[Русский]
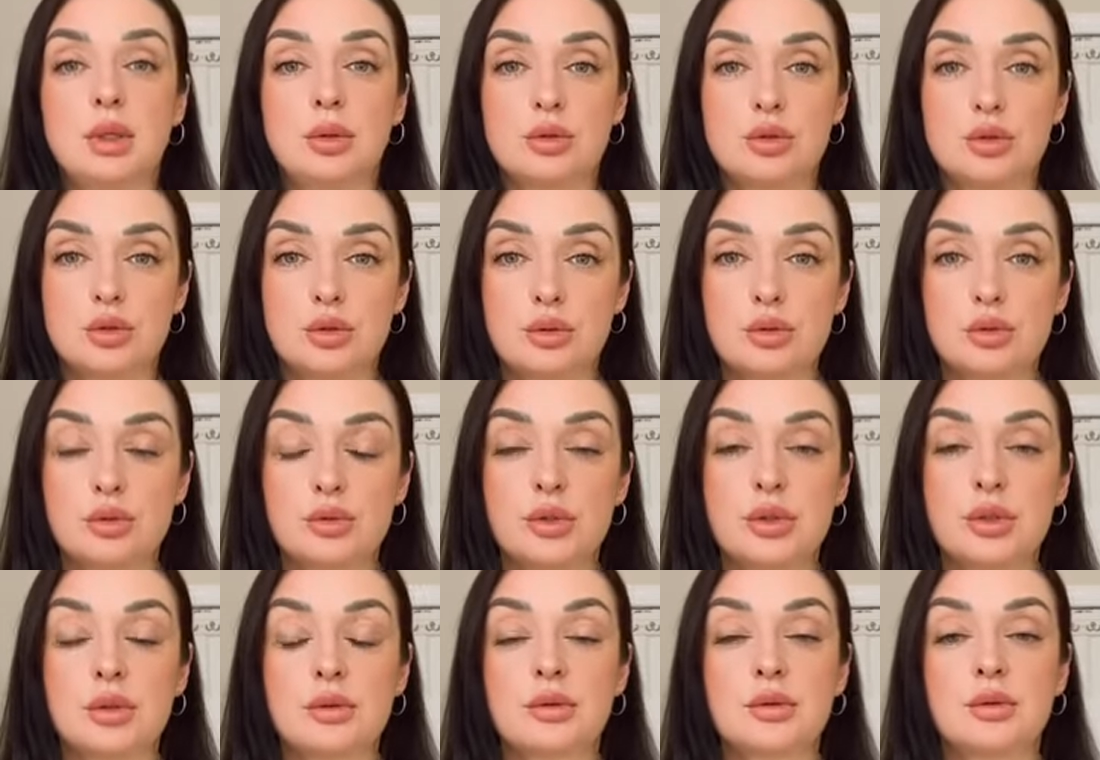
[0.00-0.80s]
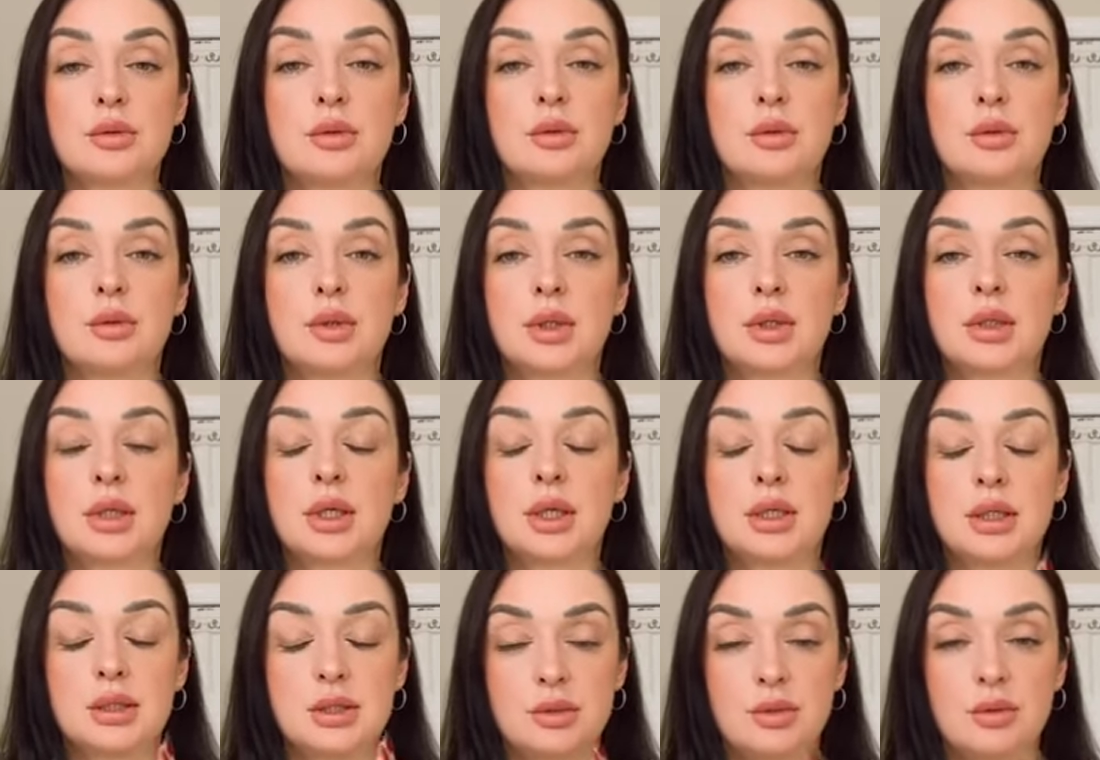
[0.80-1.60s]
Я говорю, что случилось? Он
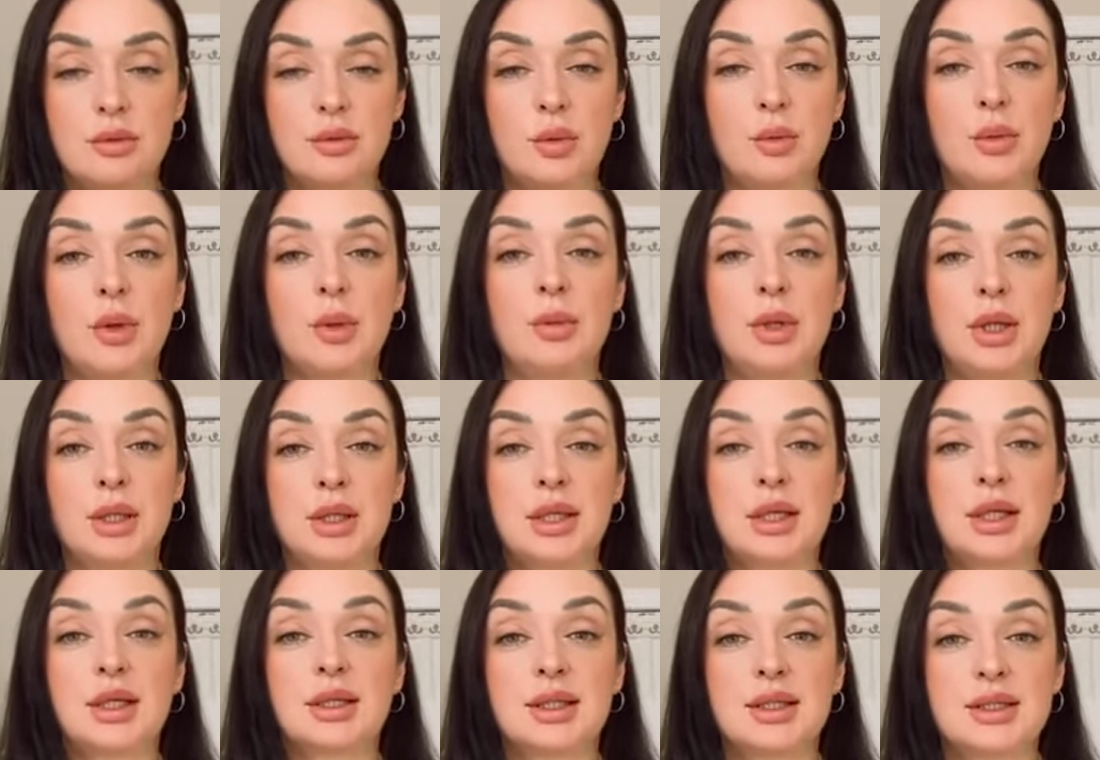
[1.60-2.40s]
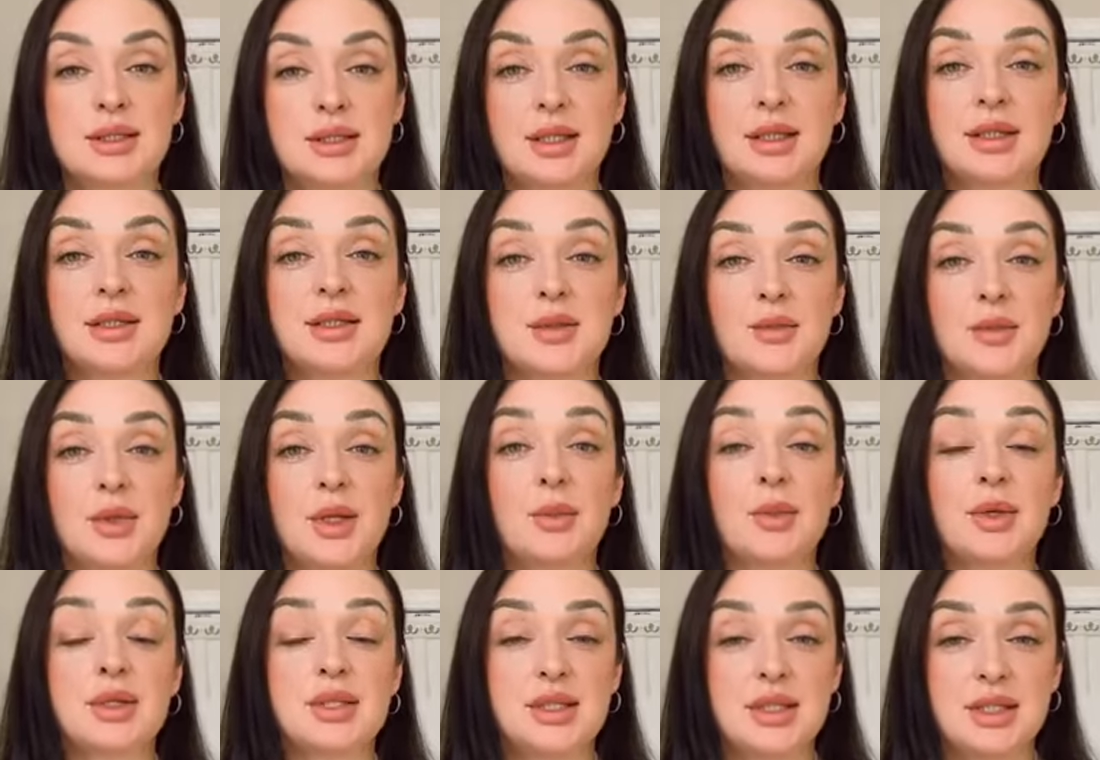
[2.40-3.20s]
говорит, с того момента, как ты стал
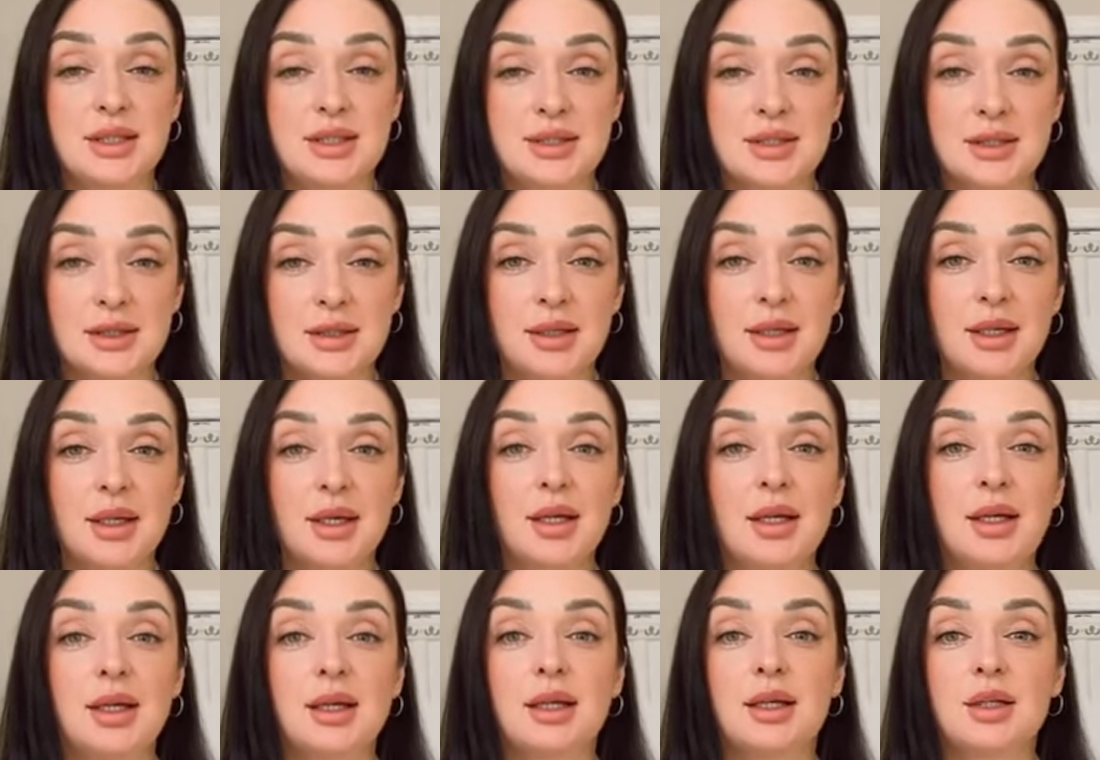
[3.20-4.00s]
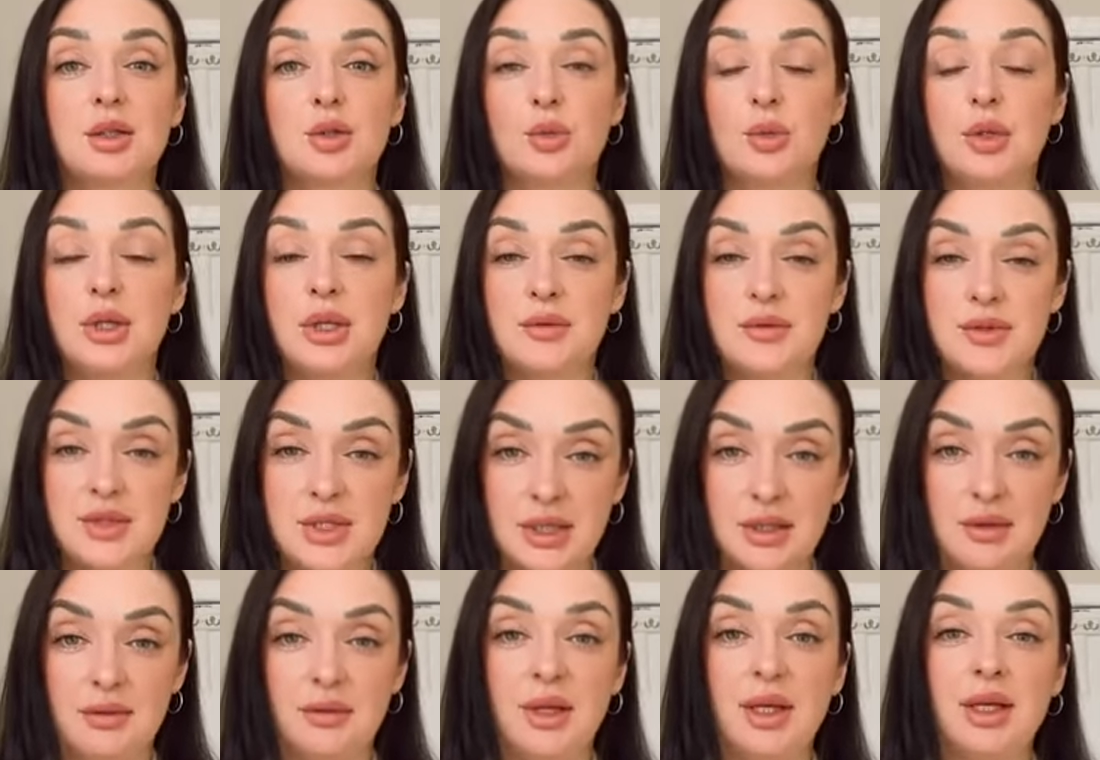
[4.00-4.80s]
за меня поститься, говорит, у меня
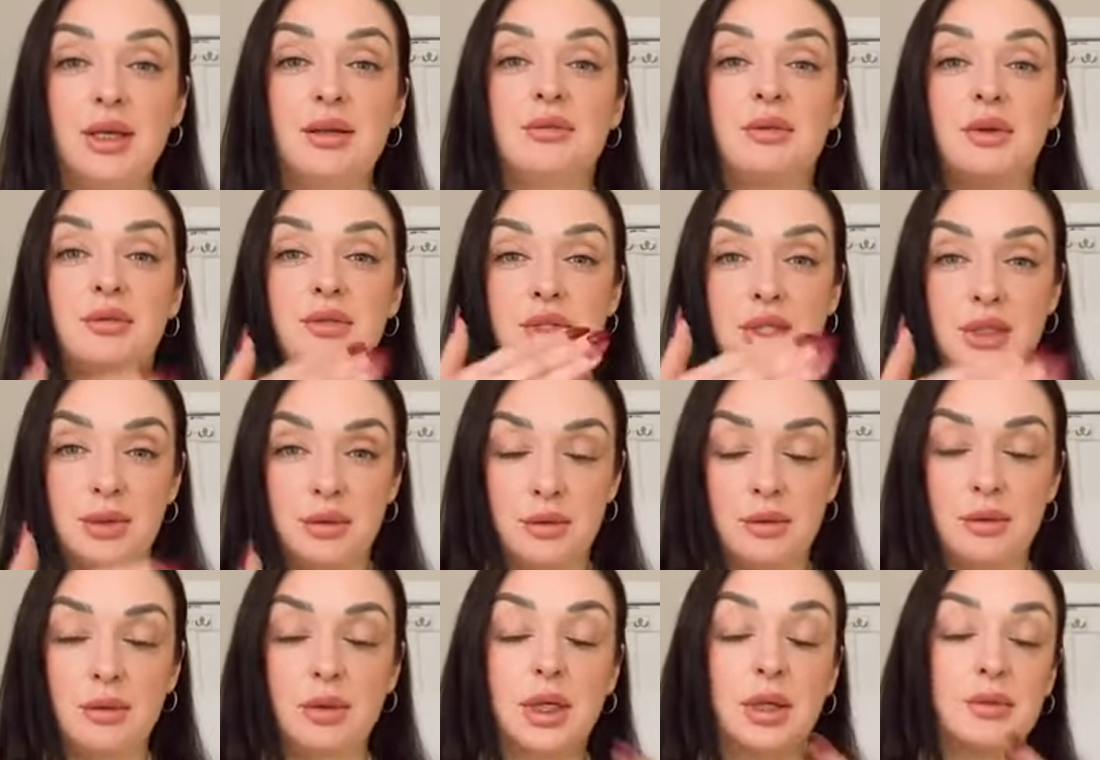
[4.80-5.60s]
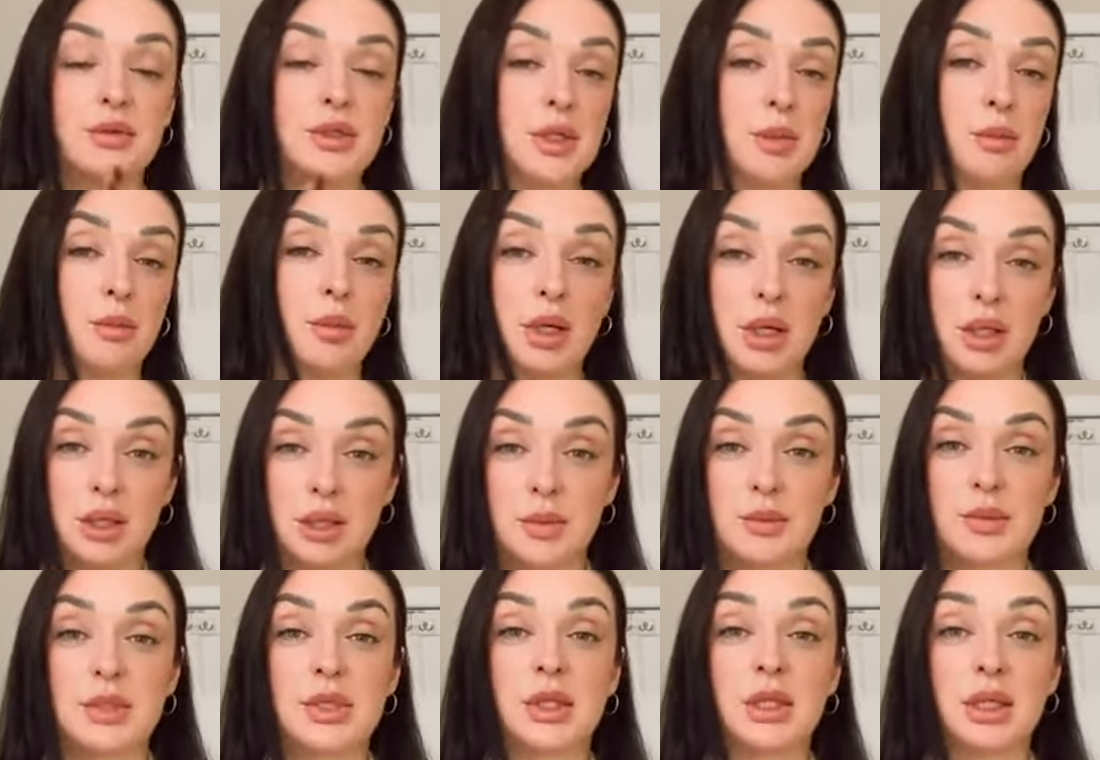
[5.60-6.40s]
все двери по все, ко всем
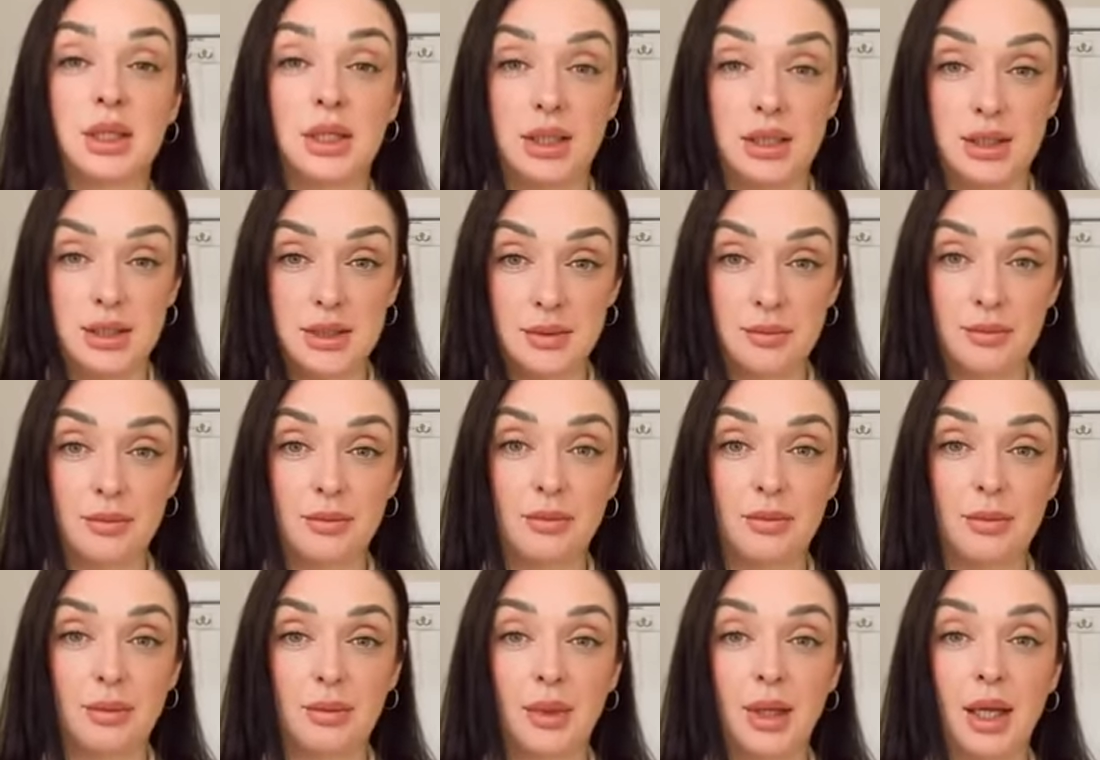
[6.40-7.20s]
барыгам закрылись